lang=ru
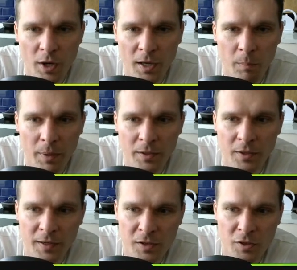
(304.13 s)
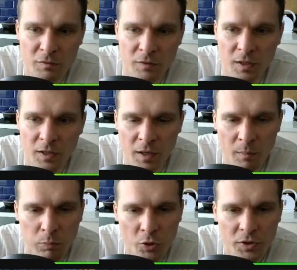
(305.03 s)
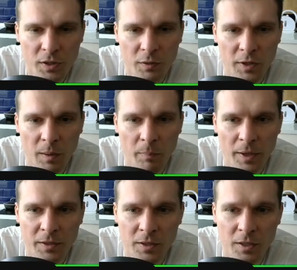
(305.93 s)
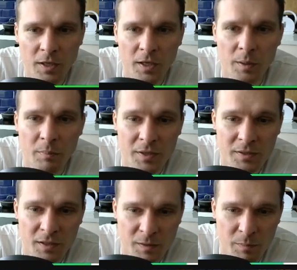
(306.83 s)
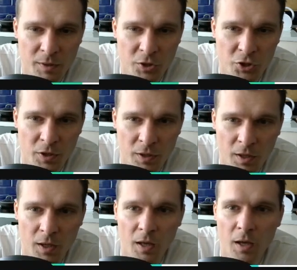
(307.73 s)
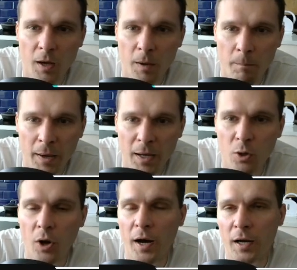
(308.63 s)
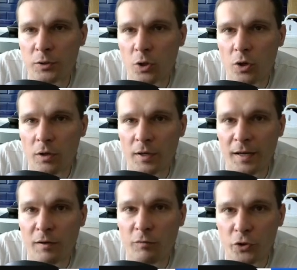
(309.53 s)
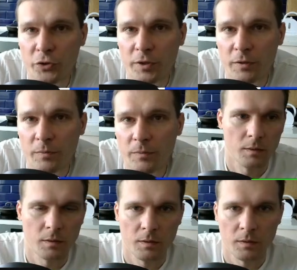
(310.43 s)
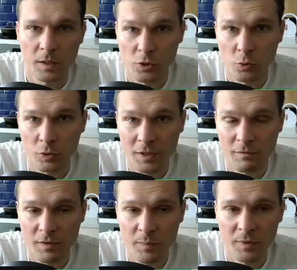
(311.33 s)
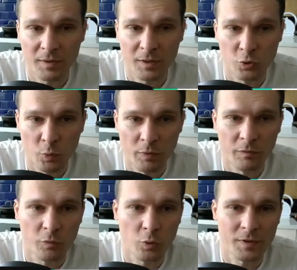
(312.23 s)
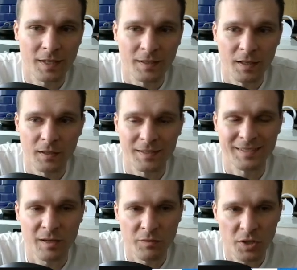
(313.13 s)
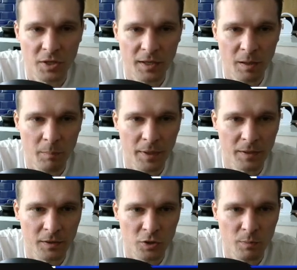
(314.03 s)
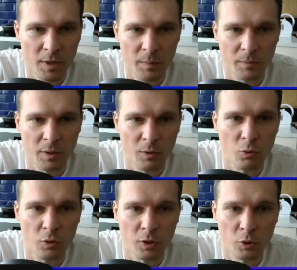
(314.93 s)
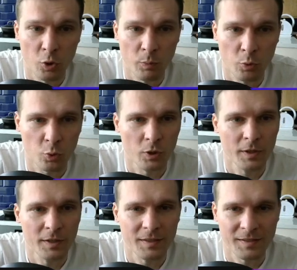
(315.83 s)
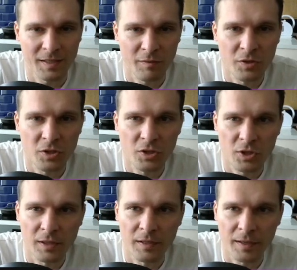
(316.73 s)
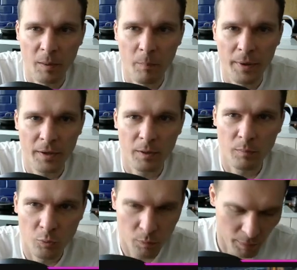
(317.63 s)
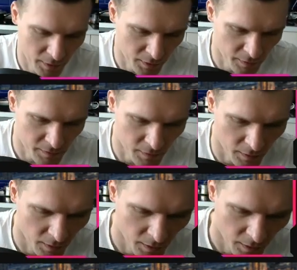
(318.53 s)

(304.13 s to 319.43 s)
о компании, количество работников компании, место расположения. Пало-Альто, Калифорния. Также у нас с вами доступен функционал сравнения компаний. Нажимаем на кнопку «Сравнить» или «Compare» будет по-английски.